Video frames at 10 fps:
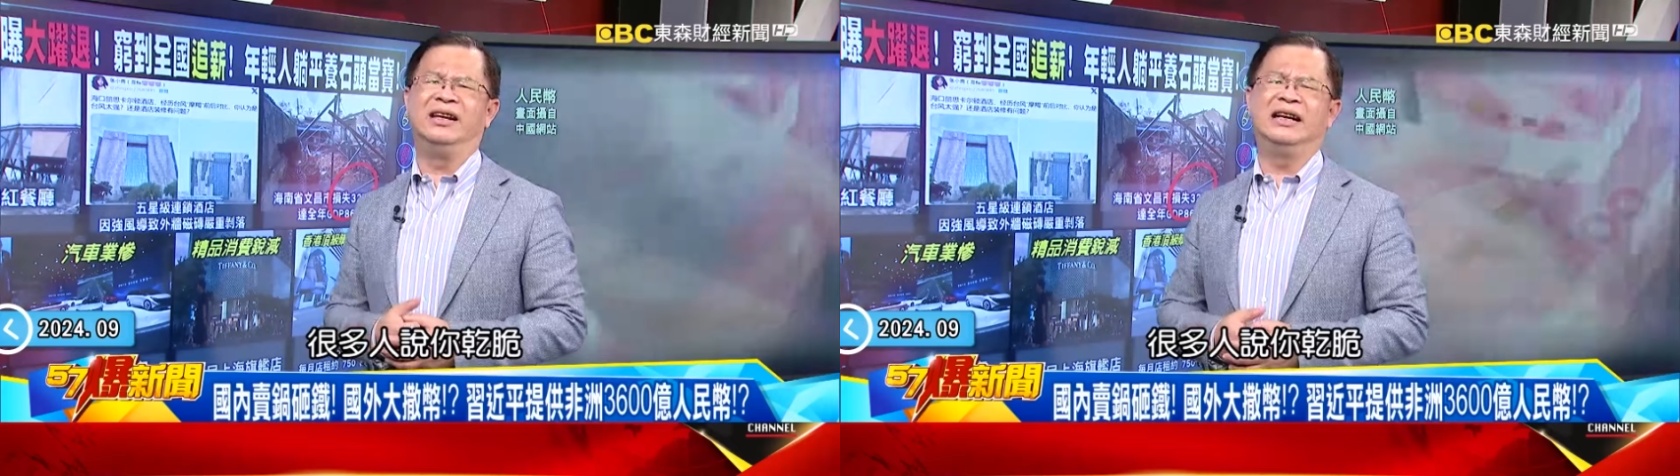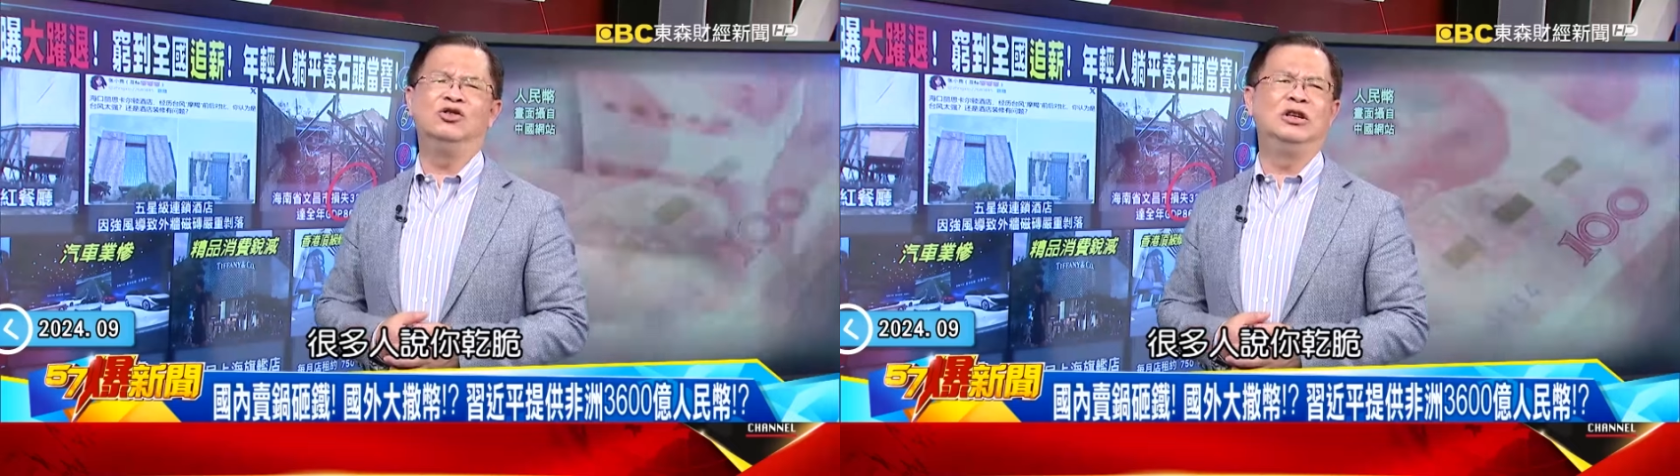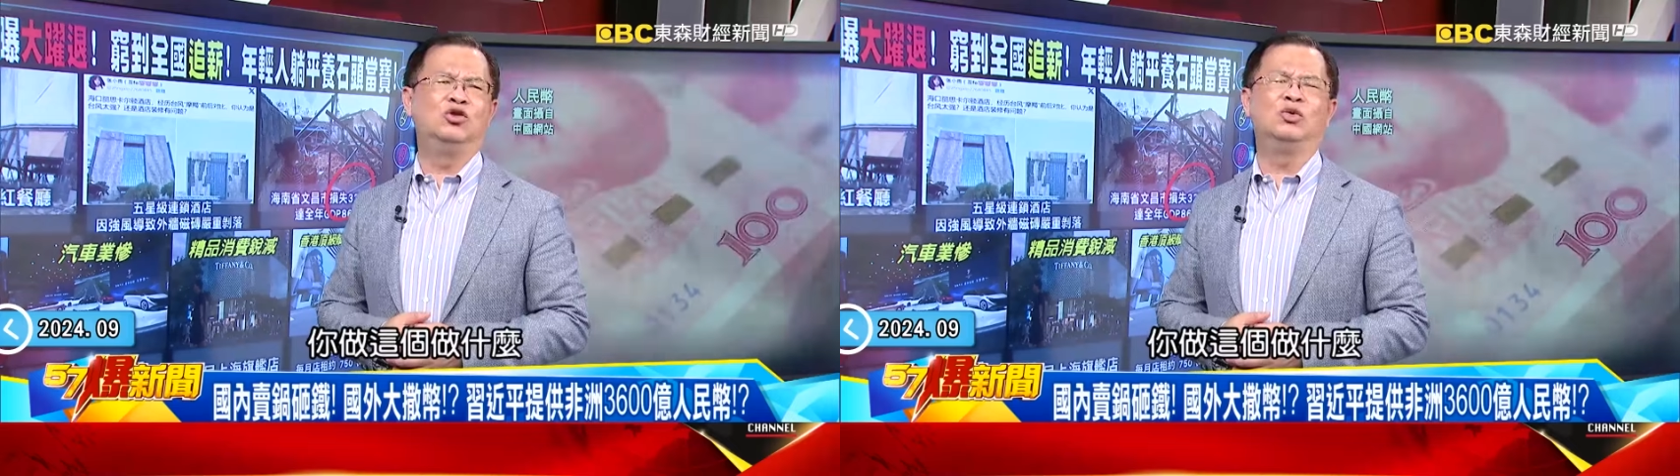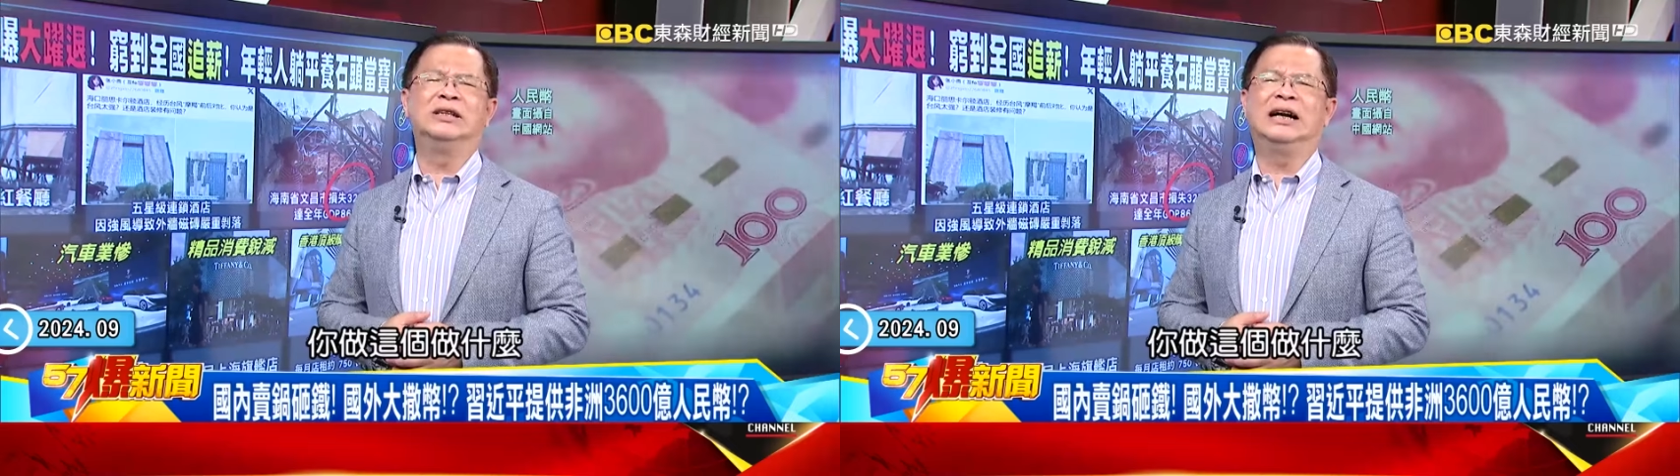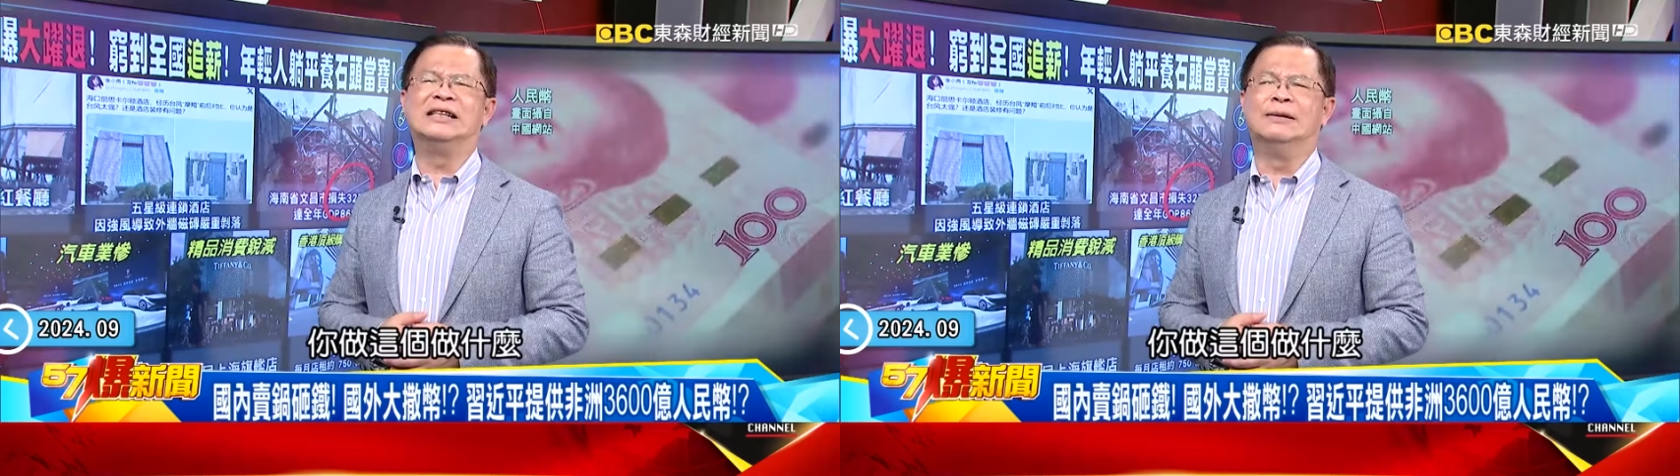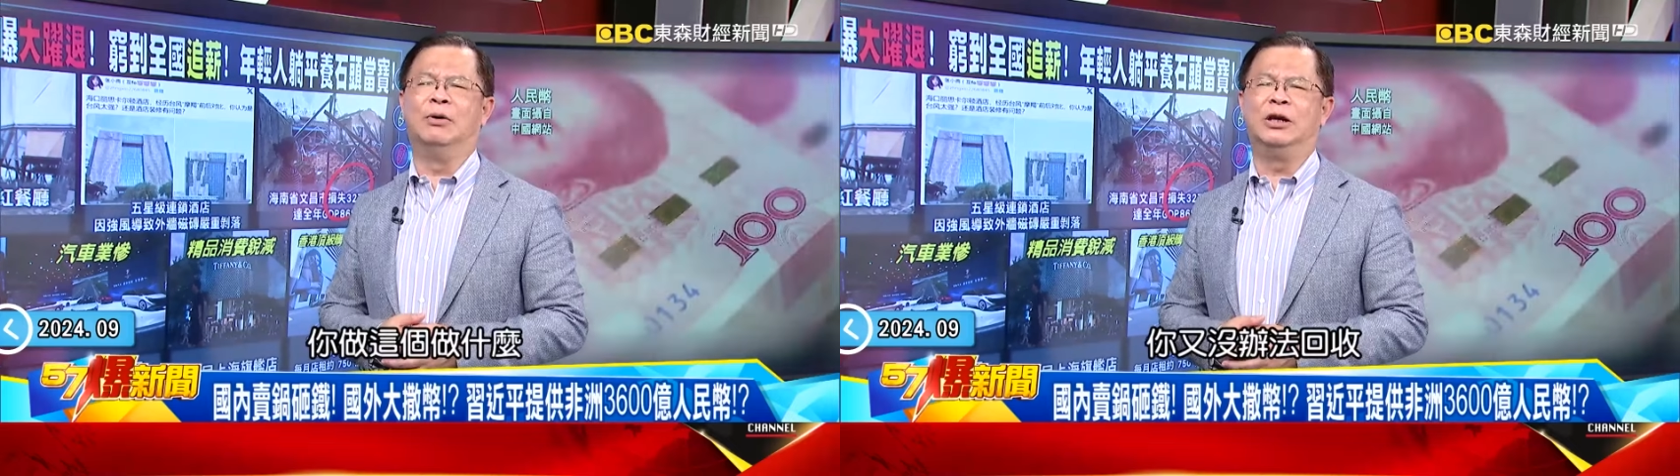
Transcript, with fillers: 你干脆你做这干什么？